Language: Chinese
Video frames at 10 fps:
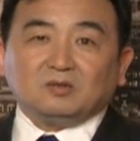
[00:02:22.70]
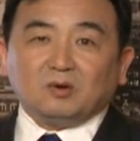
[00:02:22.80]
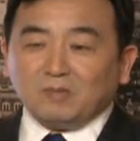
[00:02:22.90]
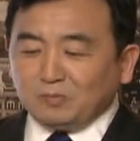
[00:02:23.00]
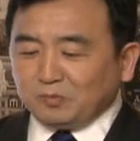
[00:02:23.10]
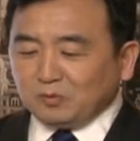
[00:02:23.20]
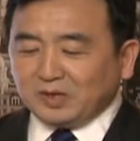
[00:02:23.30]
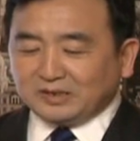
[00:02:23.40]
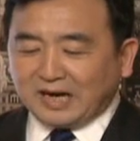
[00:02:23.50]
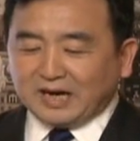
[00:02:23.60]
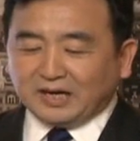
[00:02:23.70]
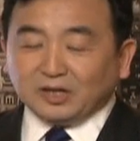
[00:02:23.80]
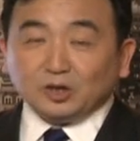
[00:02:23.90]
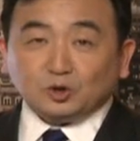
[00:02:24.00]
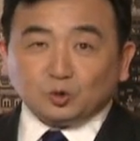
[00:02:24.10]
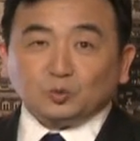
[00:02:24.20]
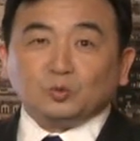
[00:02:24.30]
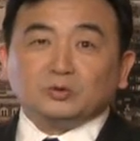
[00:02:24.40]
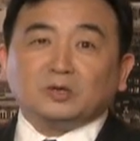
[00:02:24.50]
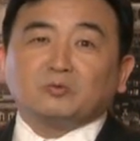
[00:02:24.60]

我们不会在中共的